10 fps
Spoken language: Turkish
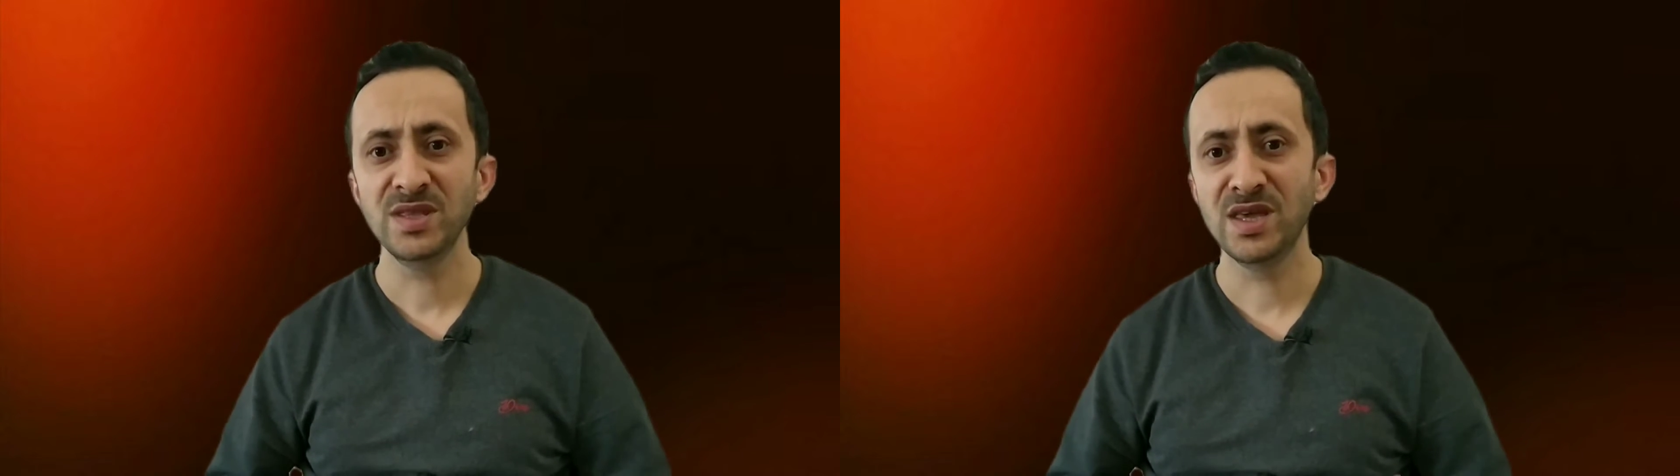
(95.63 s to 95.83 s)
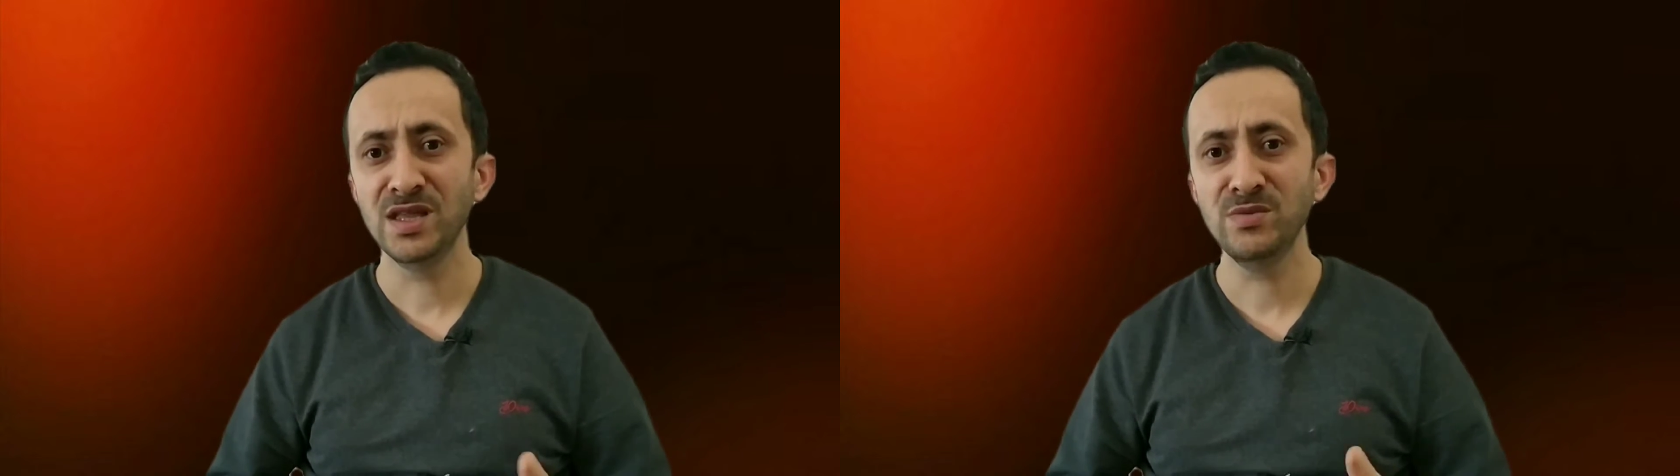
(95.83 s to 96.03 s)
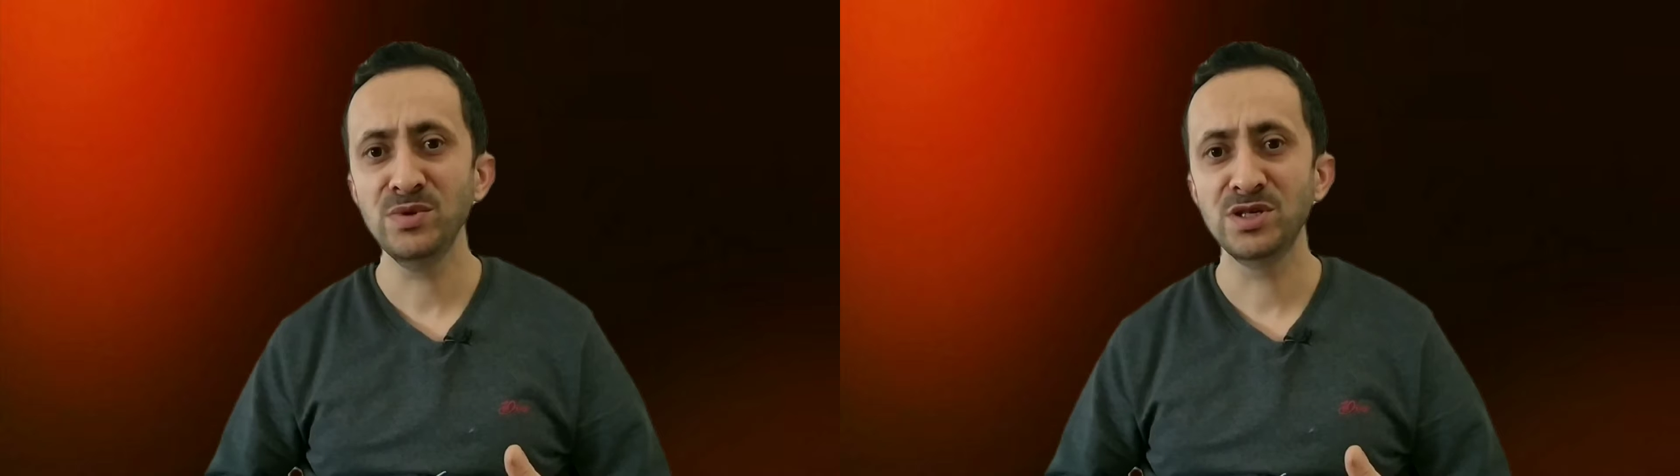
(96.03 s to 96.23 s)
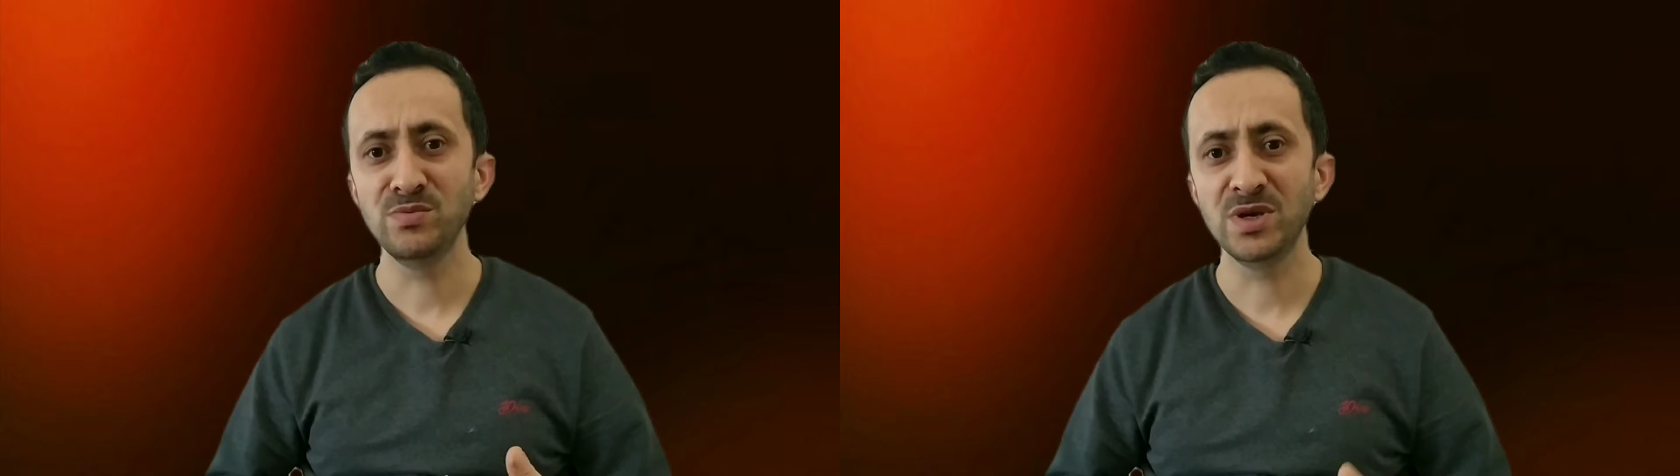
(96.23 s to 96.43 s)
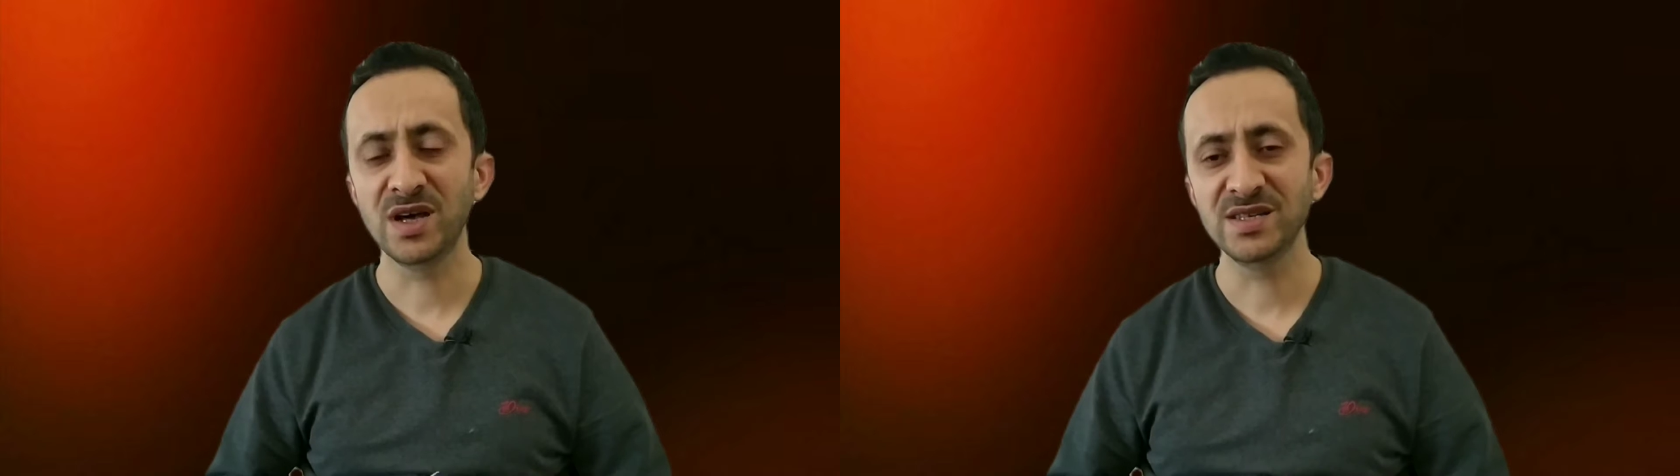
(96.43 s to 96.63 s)
kendim
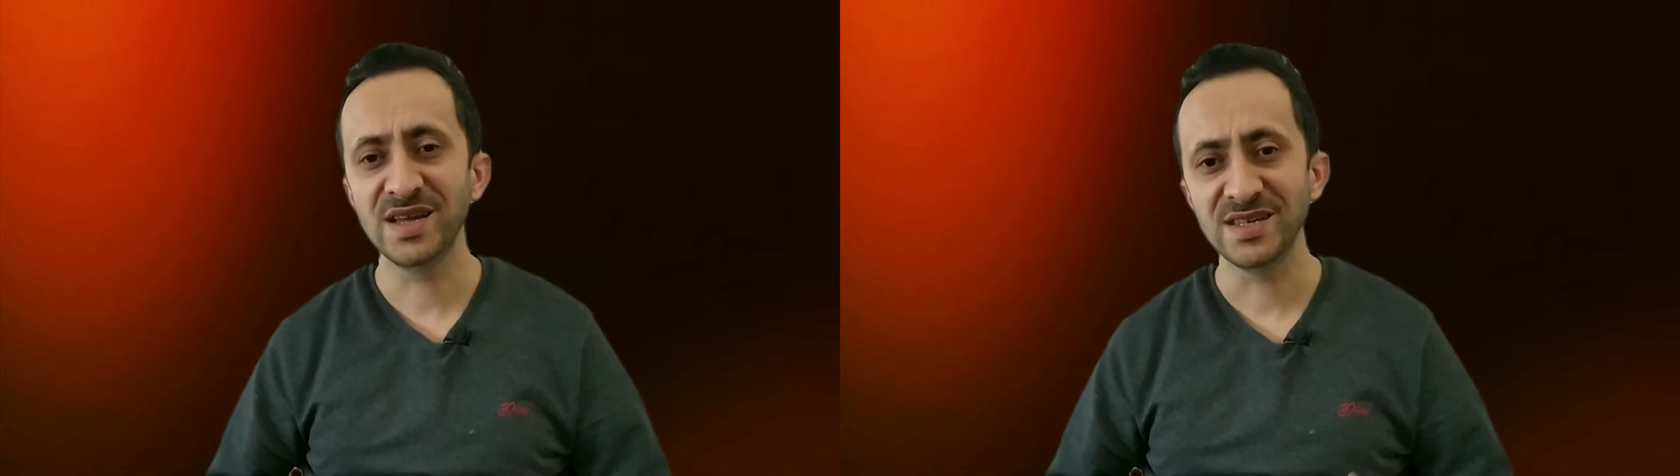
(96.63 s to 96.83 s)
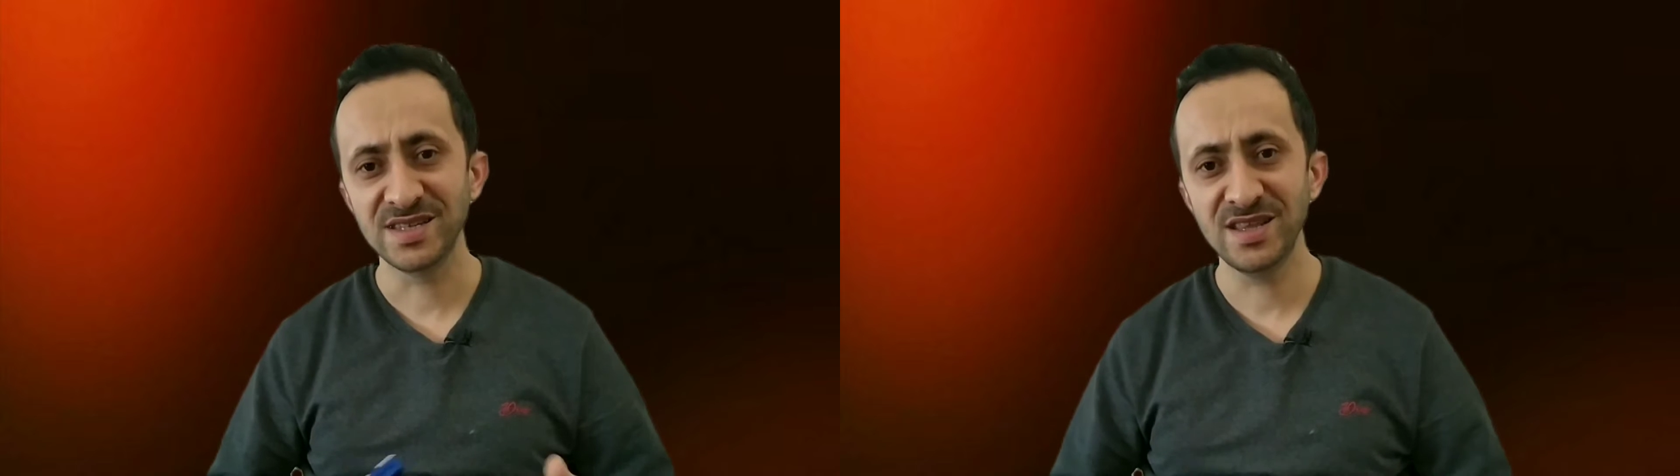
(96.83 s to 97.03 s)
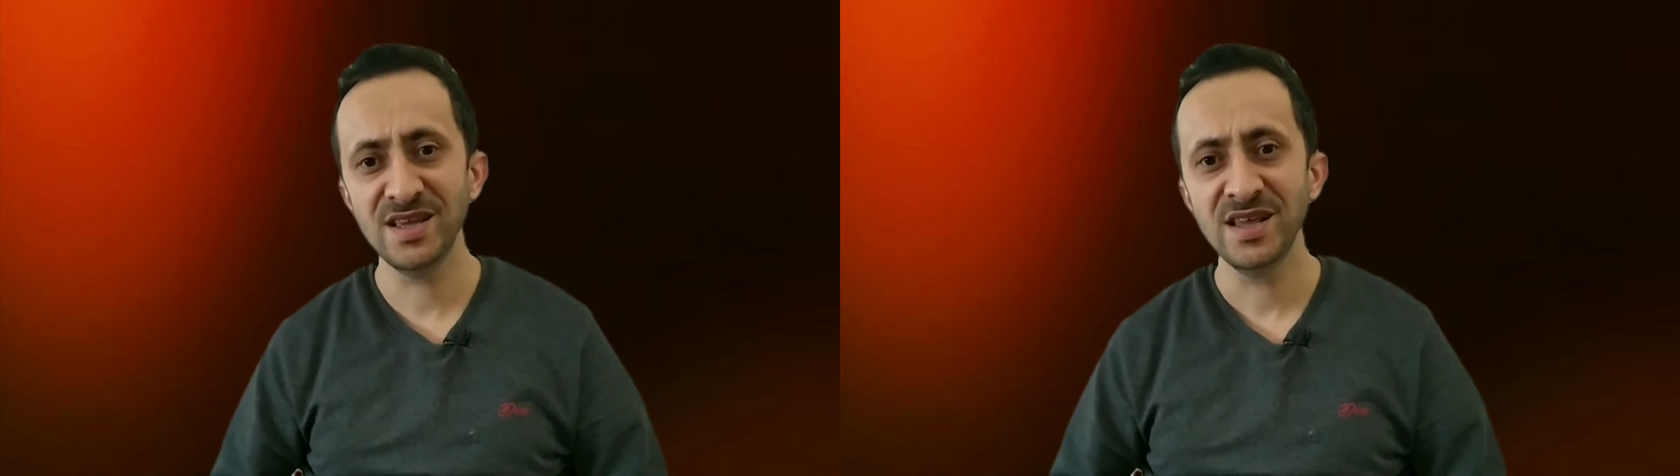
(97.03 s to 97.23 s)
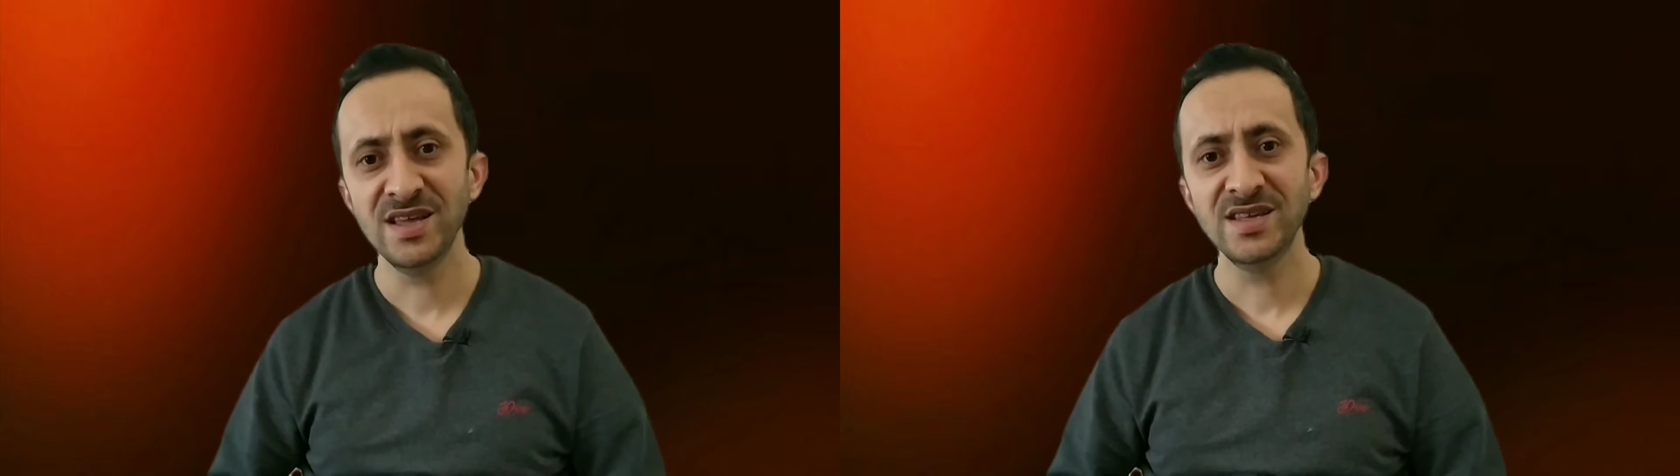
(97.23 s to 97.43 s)
için bir kazanç değil,